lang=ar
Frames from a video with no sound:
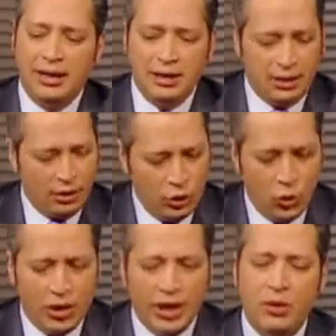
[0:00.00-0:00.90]
أن
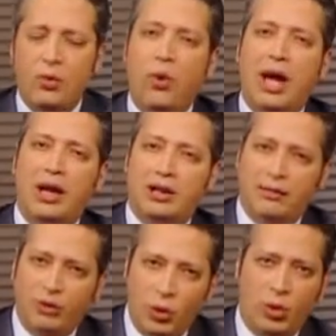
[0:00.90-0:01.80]
يوقن وعلى
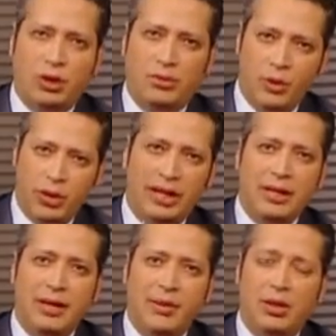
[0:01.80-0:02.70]
الأطراف الأخرى من وكيل
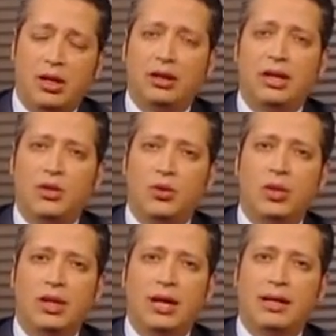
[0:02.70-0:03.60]
النيابة والقاضي أن
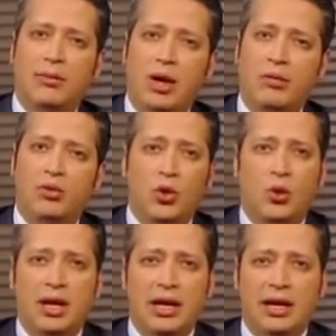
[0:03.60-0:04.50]
يوقن أن المحامي مش هو